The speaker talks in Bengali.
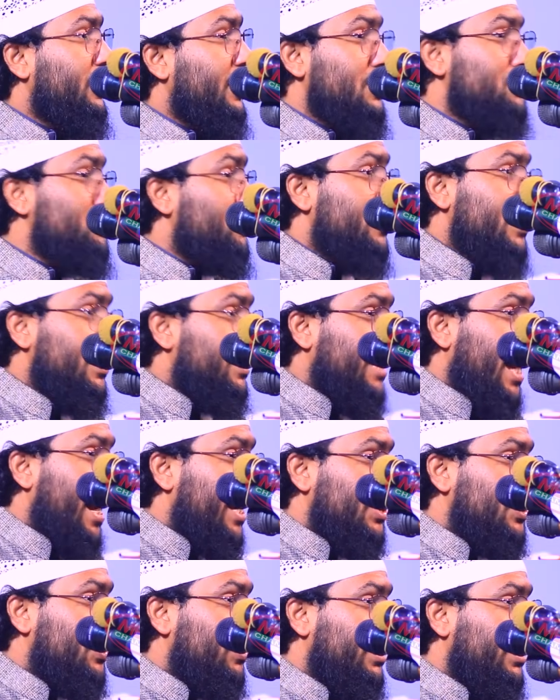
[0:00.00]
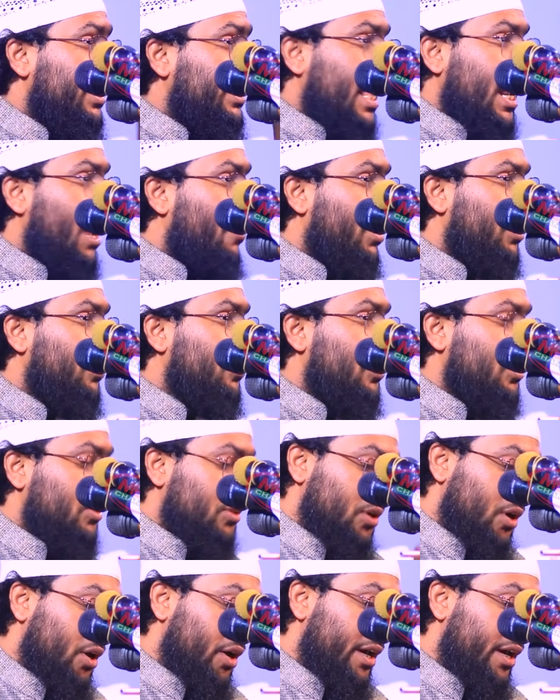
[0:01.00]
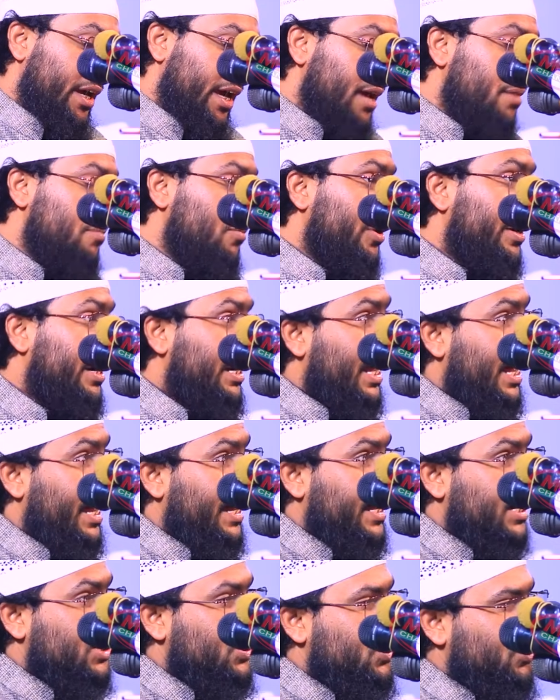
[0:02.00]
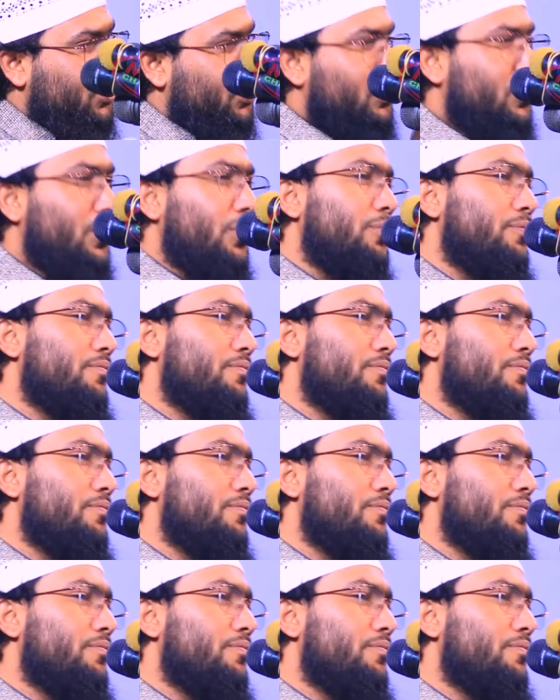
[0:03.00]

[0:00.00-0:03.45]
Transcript: রাসুল যে তাহাজ্যতে তেলাবাদ করত এই মহিলা গিয়া শুনত